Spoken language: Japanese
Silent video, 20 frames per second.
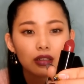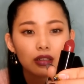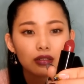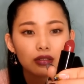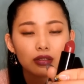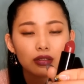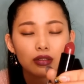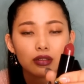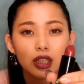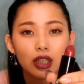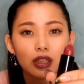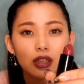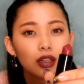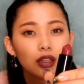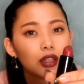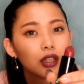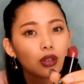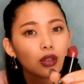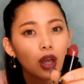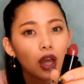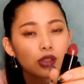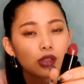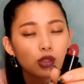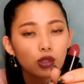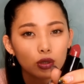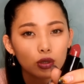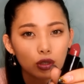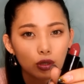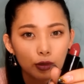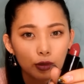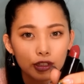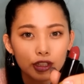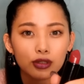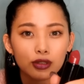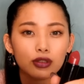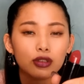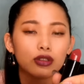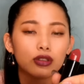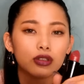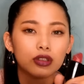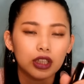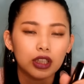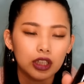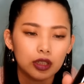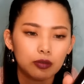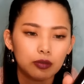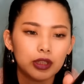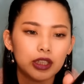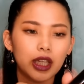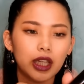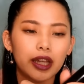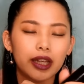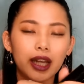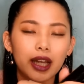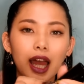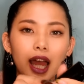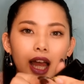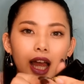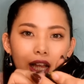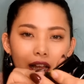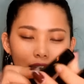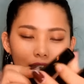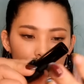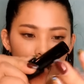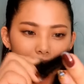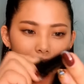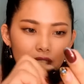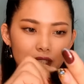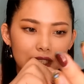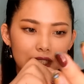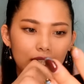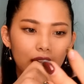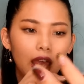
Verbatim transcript: くてだけど発色もすごくいいみたいな赤です